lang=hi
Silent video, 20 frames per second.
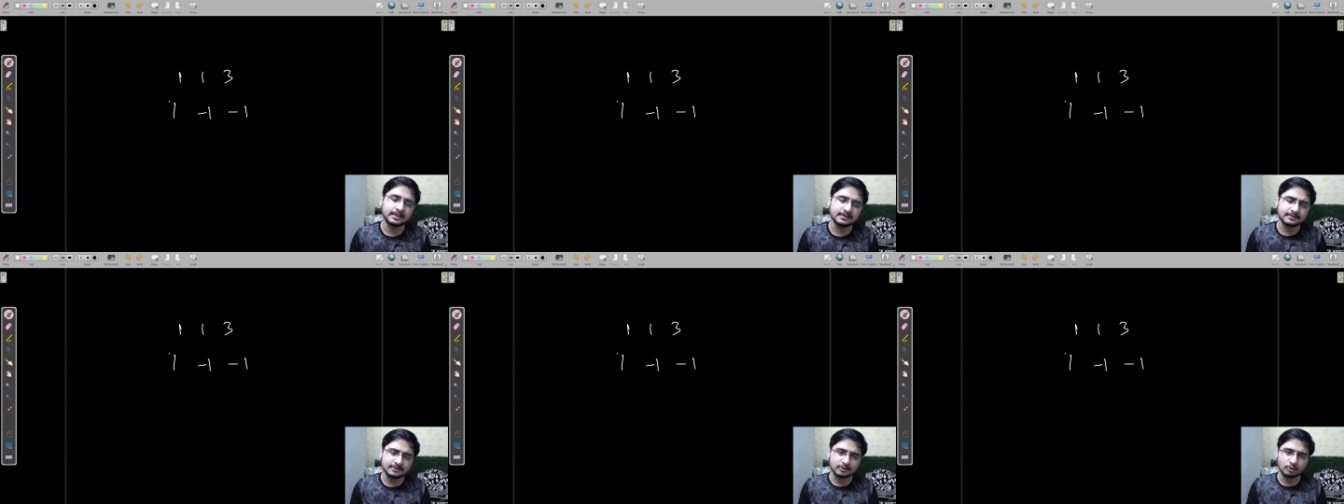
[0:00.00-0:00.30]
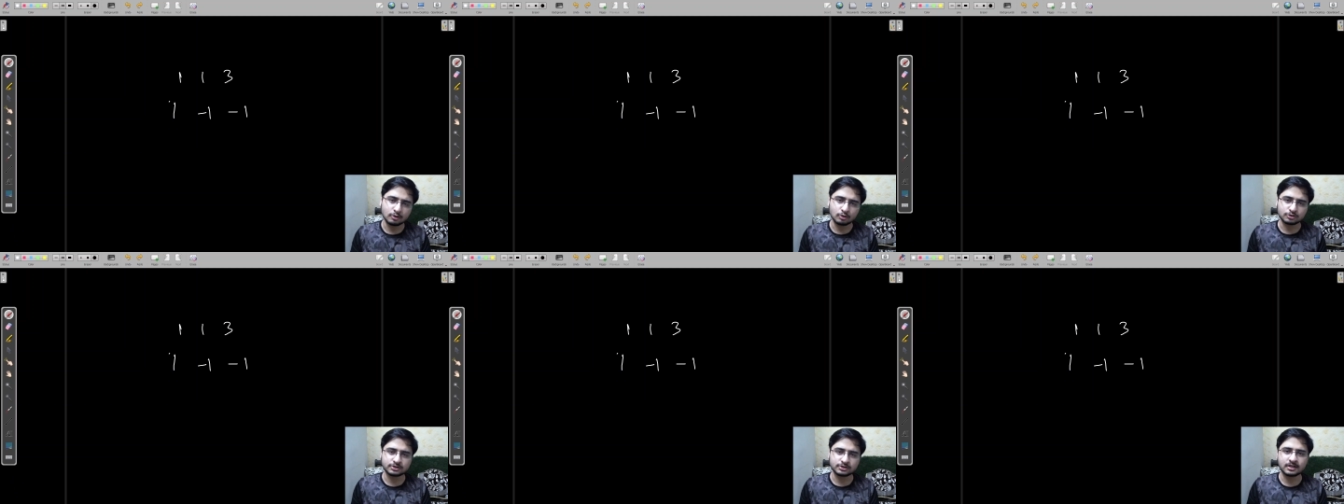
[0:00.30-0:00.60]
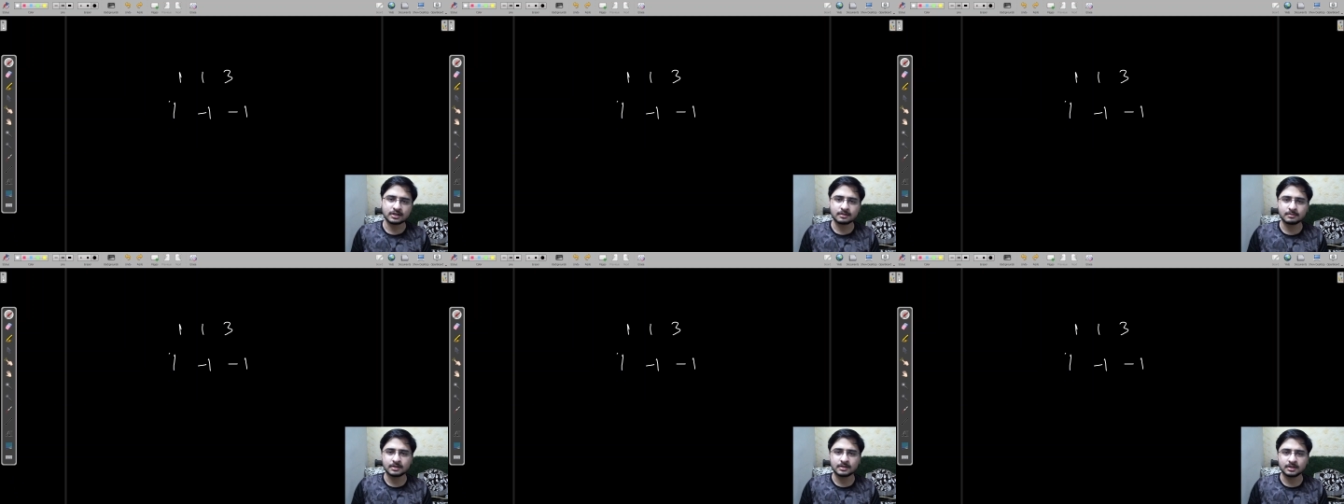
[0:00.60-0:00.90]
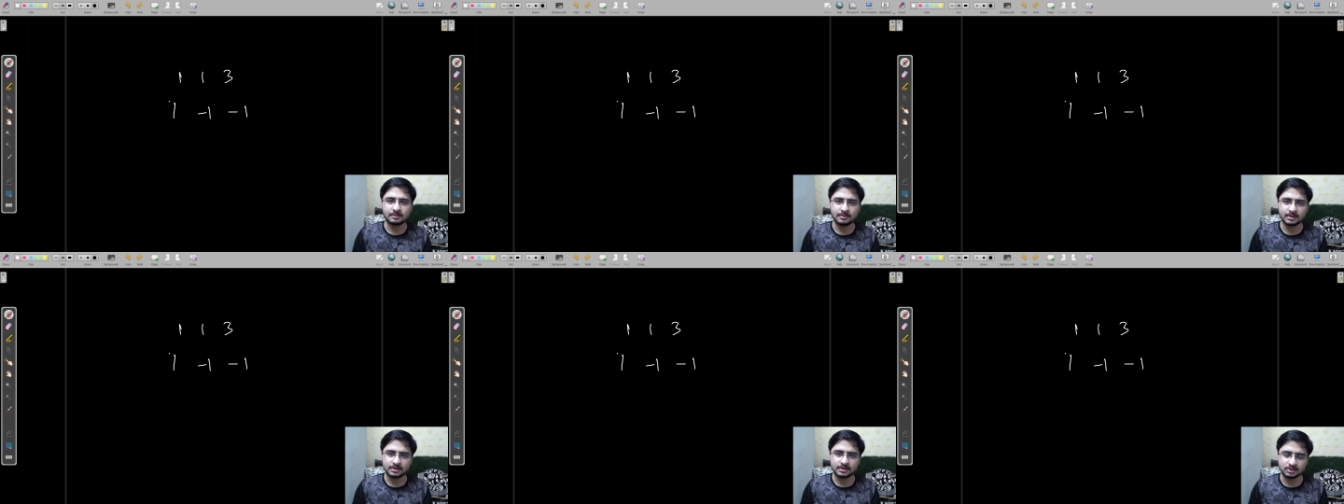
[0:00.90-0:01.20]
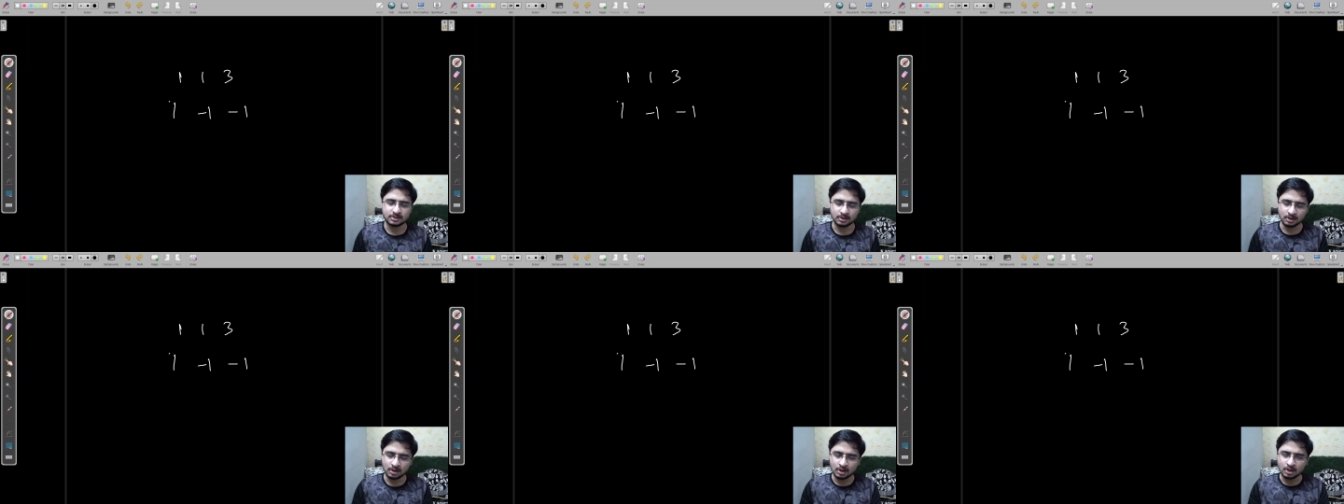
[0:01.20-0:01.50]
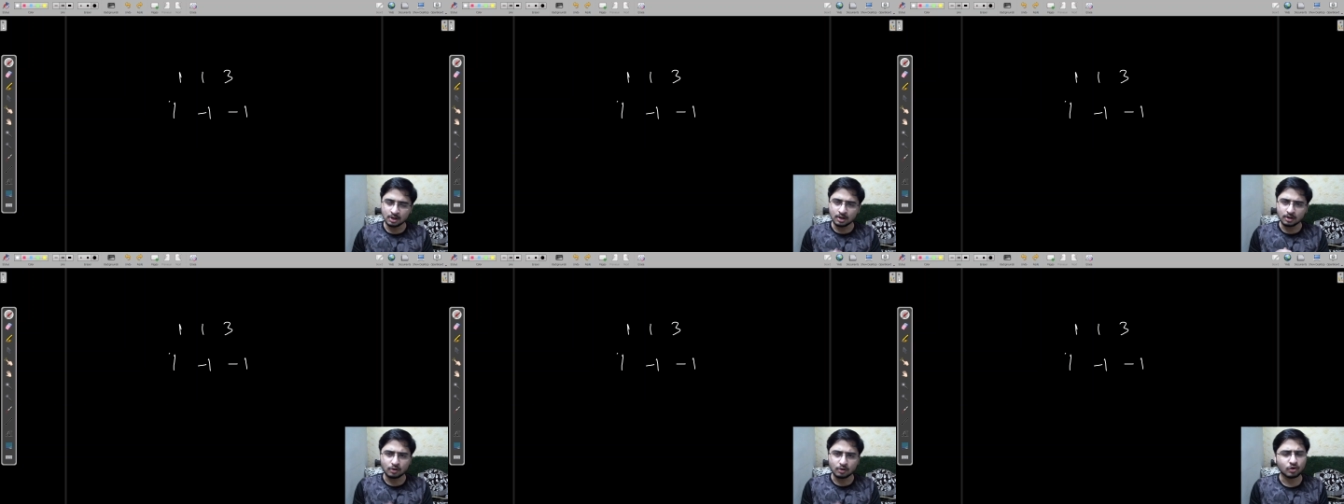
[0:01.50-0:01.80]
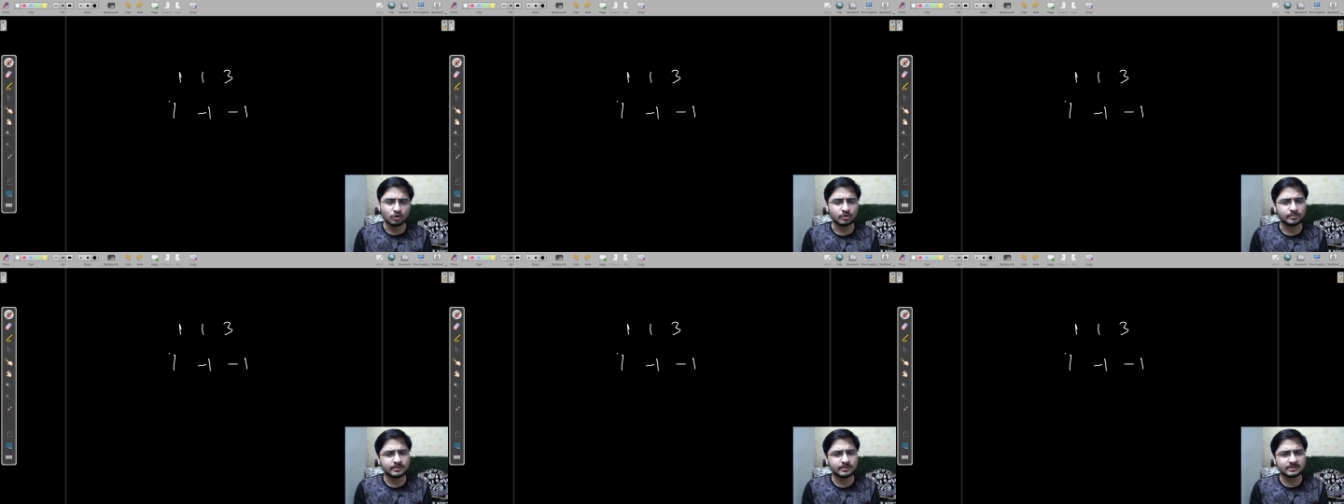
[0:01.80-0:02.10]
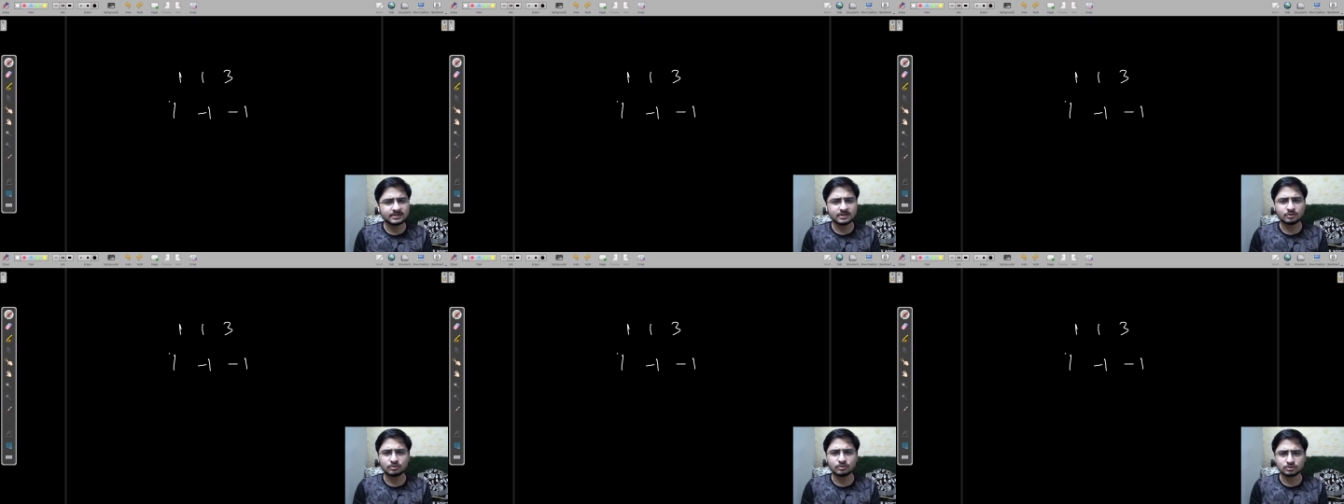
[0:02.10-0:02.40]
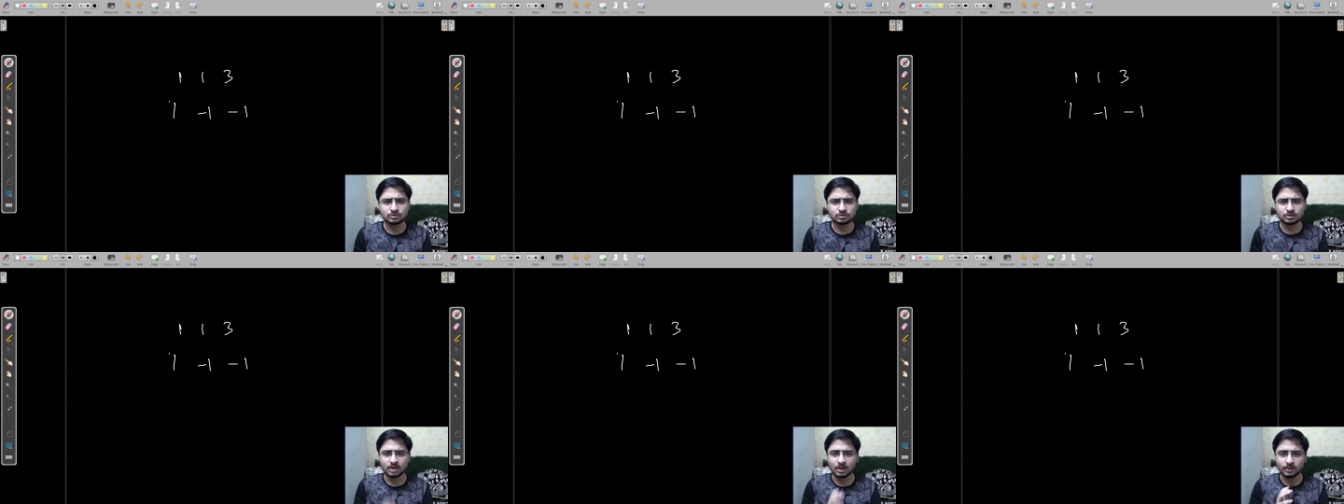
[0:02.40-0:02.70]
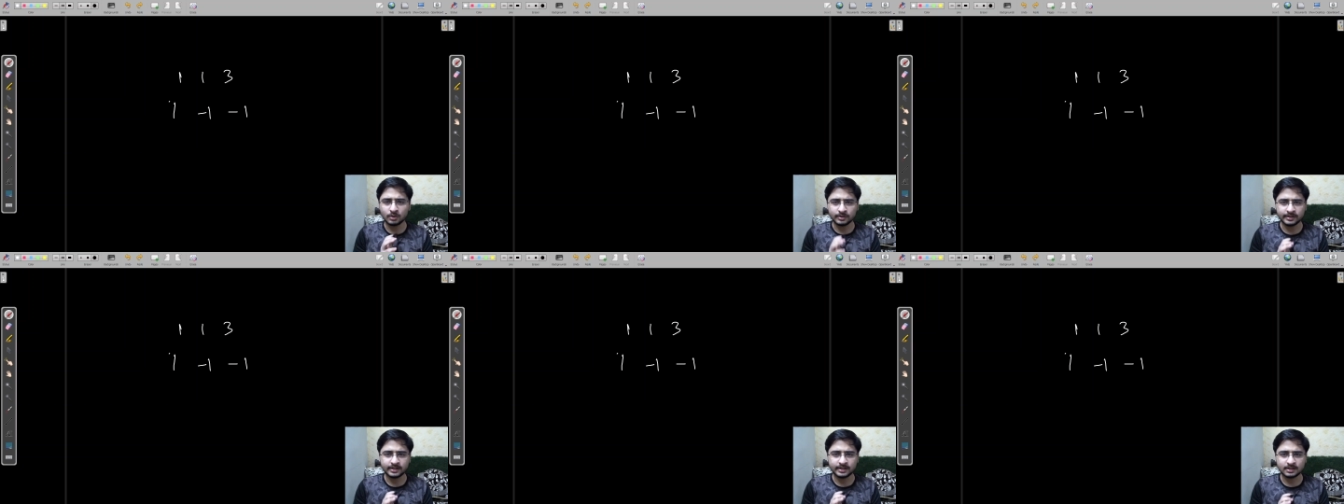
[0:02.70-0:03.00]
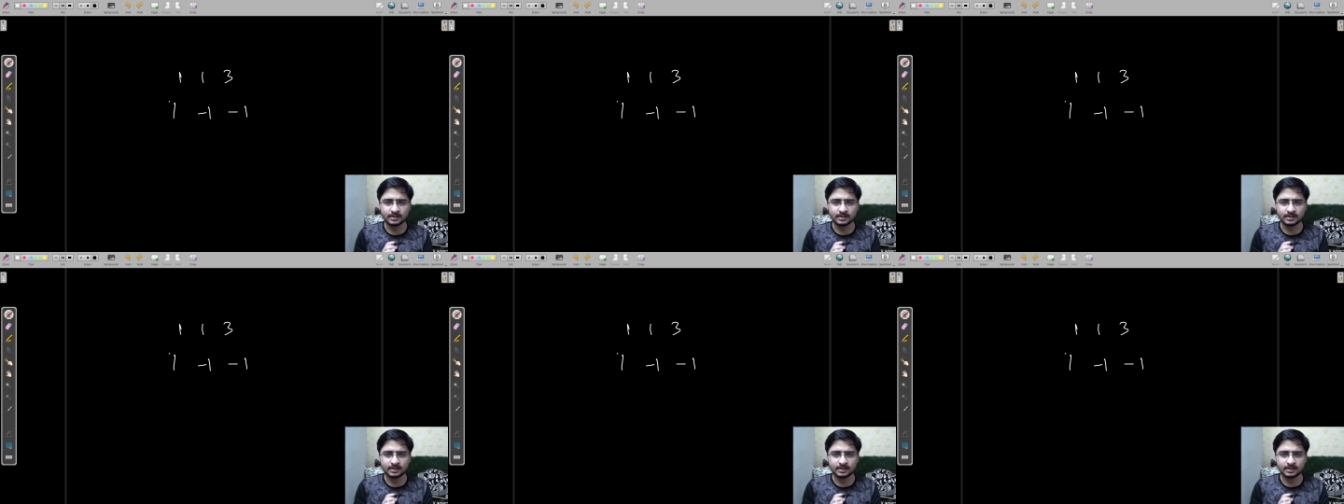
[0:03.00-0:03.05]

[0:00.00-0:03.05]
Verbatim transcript: इज क्लोज अंडर मल्टीप्लीकेशन कोई भी सीक्वेंस उठाओ एरे के